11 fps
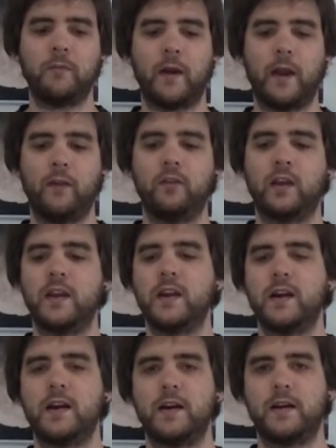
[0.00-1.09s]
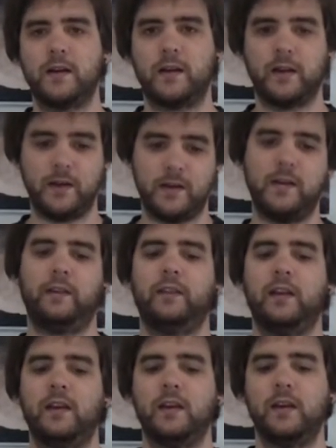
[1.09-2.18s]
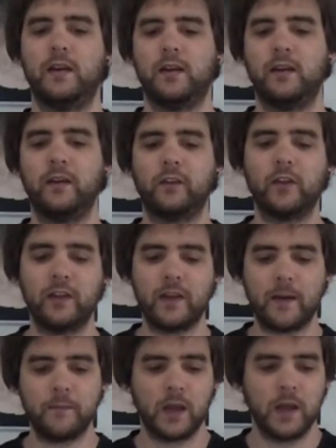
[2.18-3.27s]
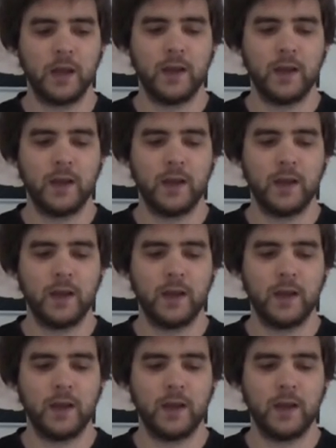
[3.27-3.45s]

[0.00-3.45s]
separado, tenía en este en Sonic Jam,